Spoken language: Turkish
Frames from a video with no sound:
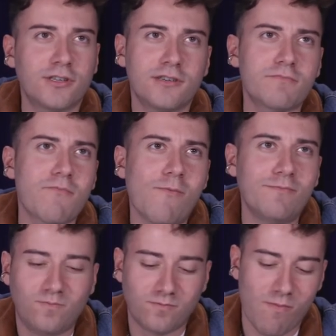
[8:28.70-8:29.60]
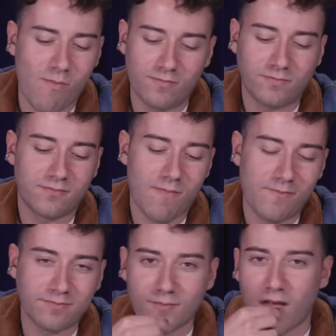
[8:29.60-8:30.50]
Okey. Nasıl
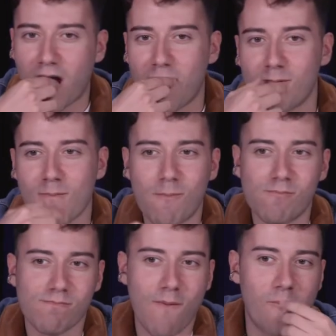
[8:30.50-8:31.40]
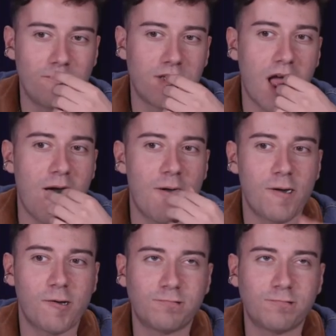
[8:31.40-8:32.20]
okey lan? Aa! Aa!